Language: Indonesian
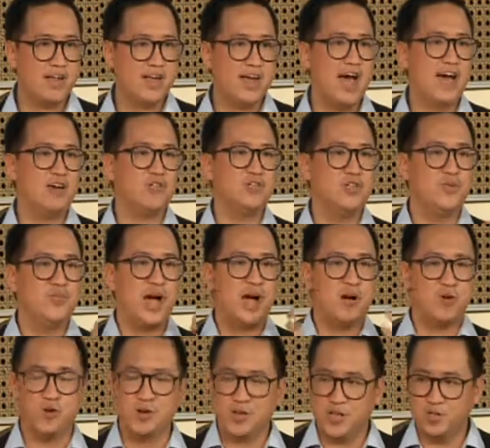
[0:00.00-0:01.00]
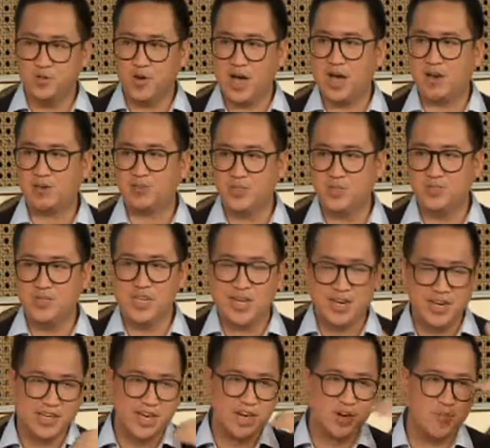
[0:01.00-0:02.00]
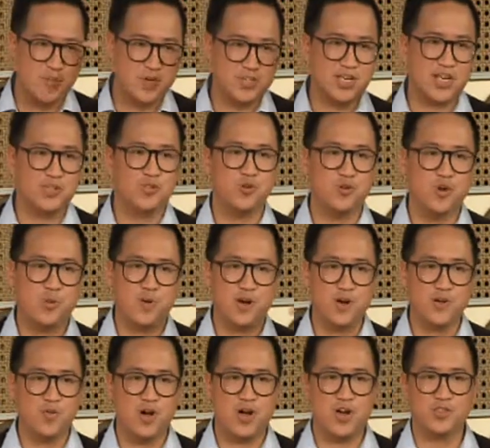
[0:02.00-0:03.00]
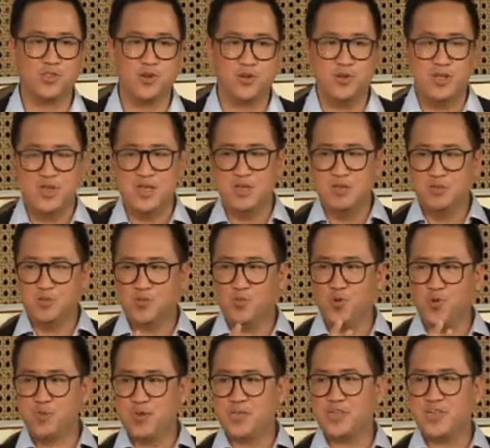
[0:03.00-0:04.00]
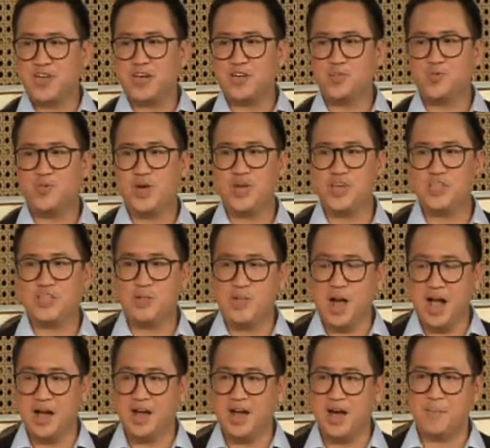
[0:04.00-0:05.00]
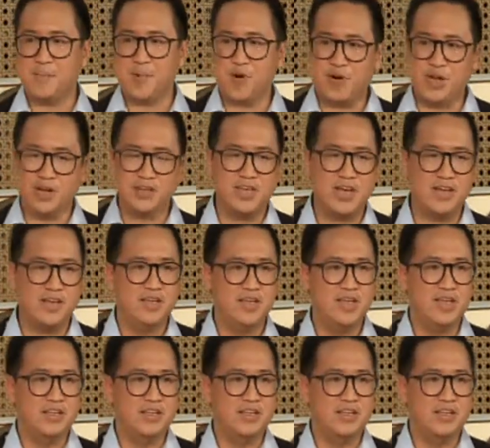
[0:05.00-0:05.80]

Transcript: yang harus dibangun gitu, harus hmm. dijadikan nomor satu, nomor dua atau sepuluh besar supaya kita bangga produknya